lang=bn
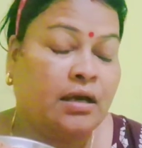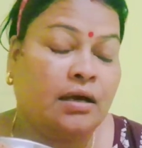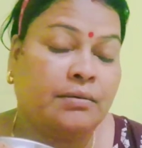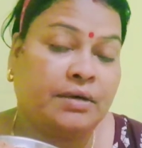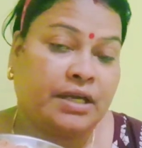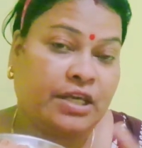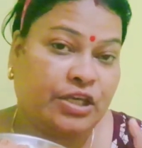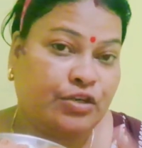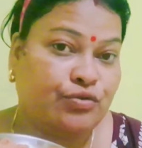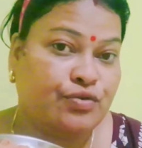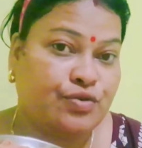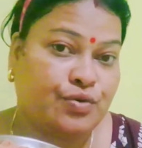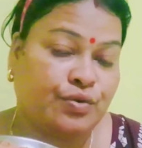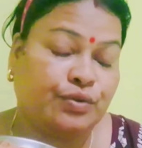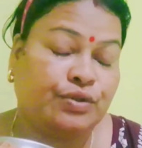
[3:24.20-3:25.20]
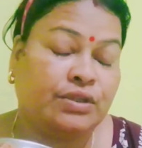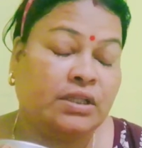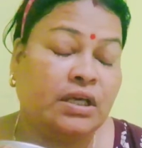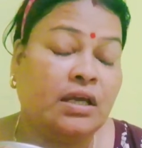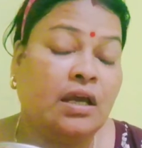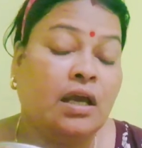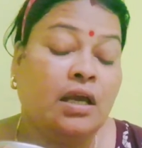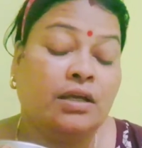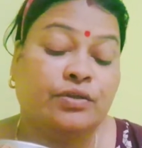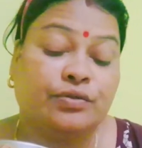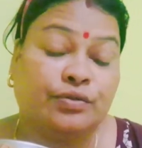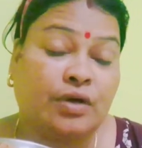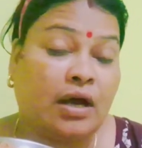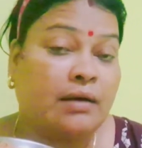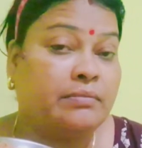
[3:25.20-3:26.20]
আমাকে ইউজ করতে
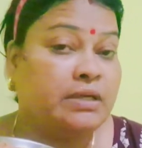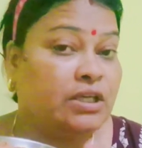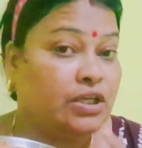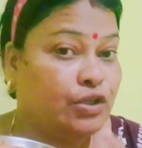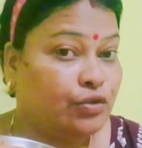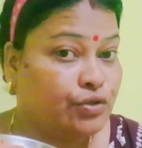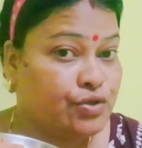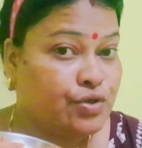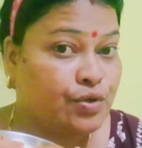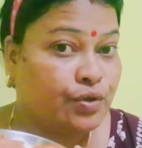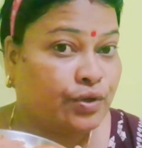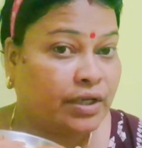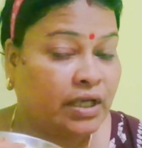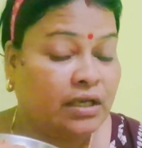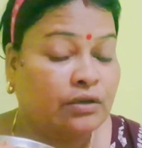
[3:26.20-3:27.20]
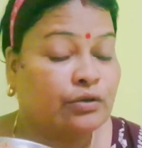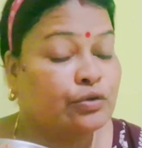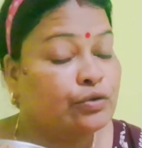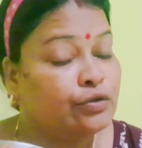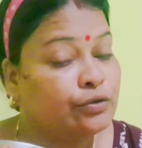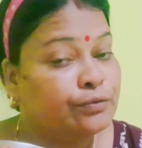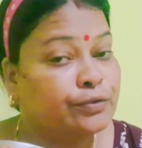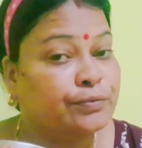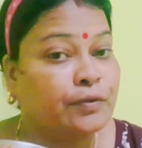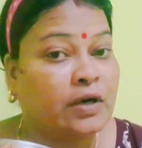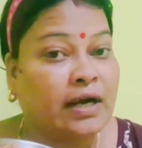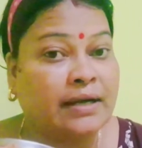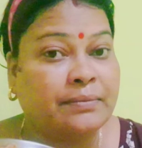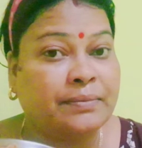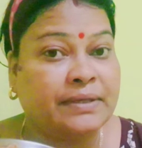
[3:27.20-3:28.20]
তো আমি ইউজ করে খুব
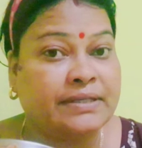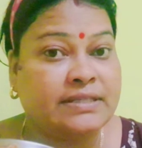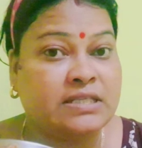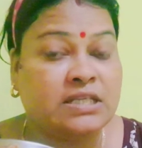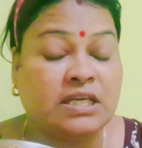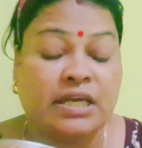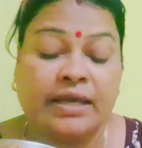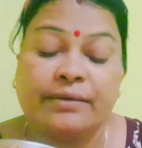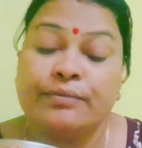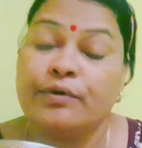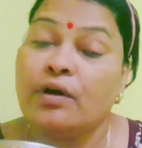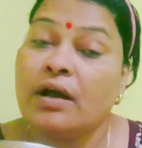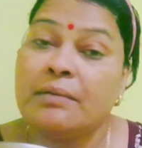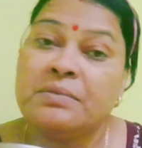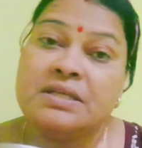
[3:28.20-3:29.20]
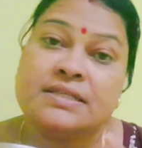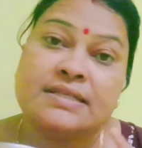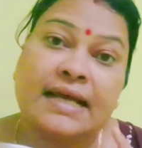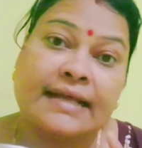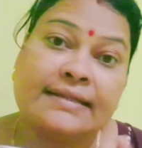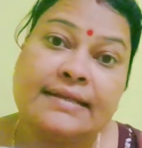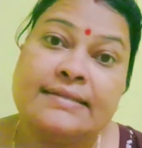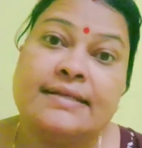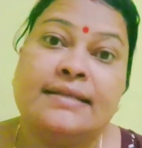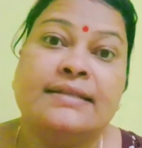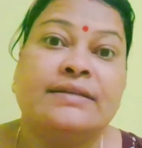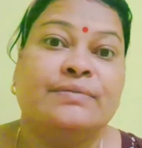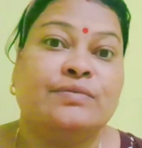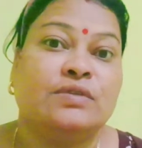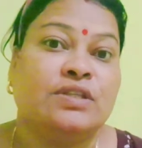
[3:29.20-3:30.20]
উপকার পেয়েছি এবং আমি যাদের
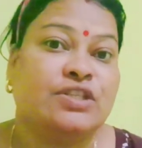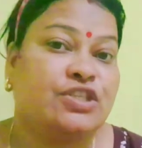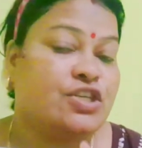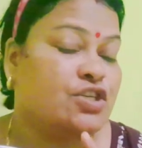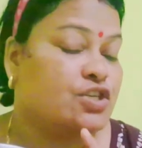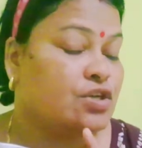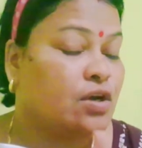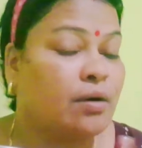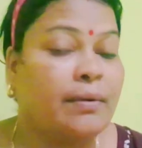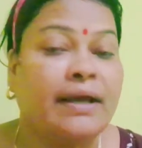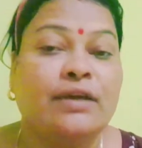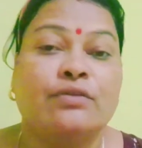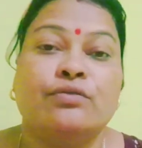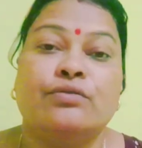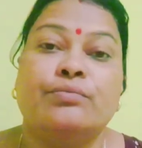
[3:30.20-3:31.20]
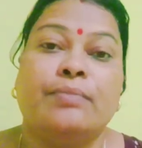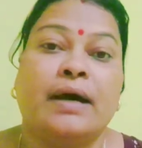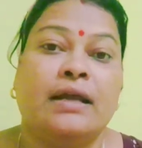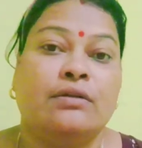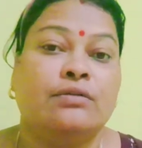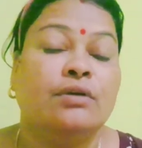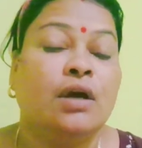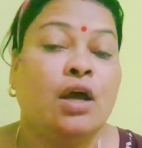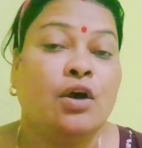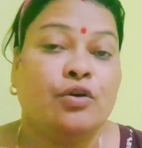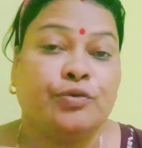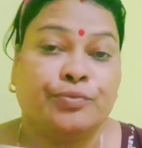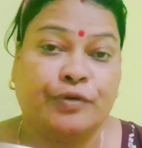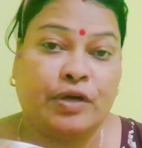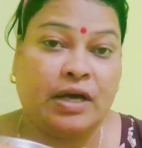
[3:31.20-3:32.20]
যাদের বলেছি সবাই খুব ভালো
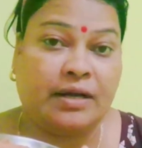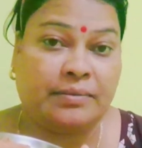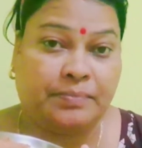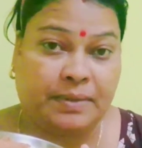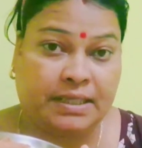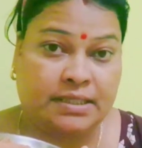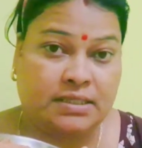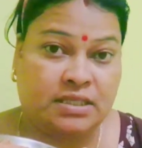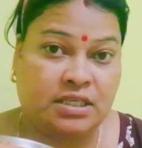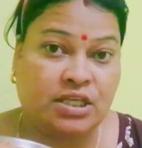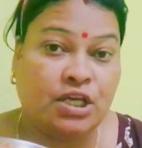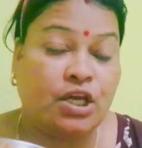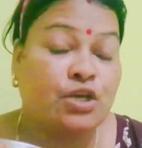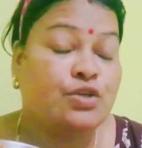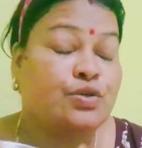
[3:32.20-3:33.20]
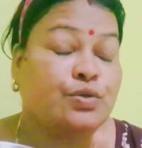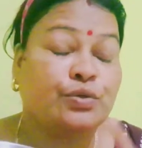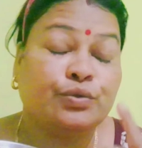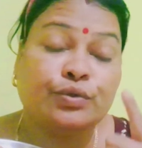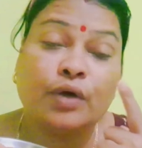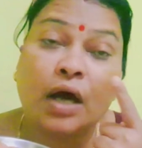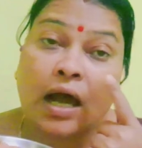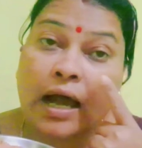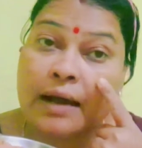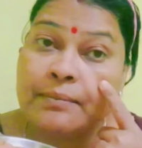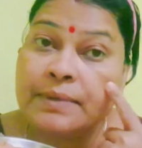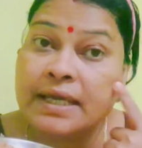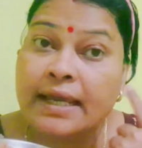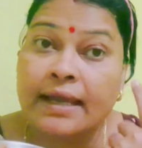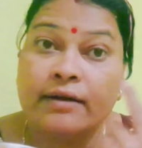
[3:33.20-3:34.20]
উপকার পেয়েছি শুধু
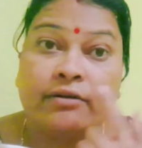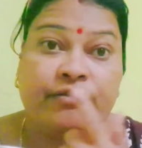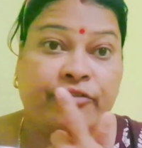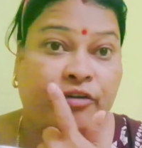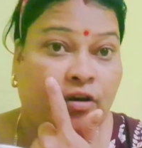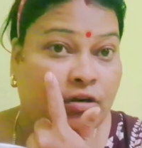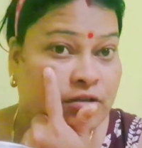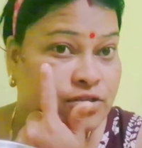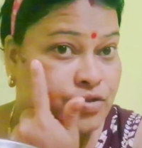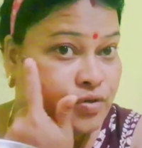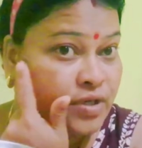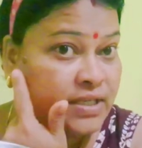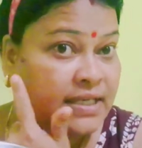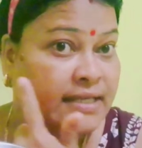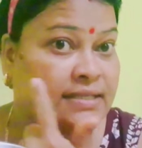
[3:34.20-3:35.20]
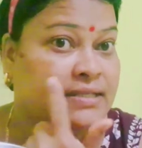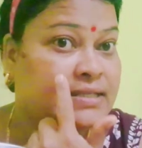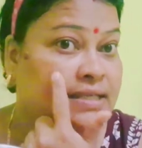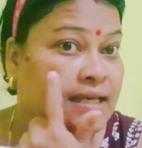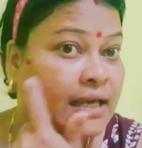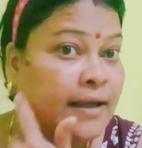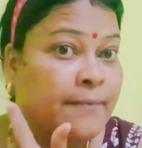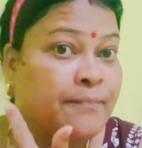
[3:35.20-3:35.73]
আমি কেন ফলস হয়ে যাচ্ছি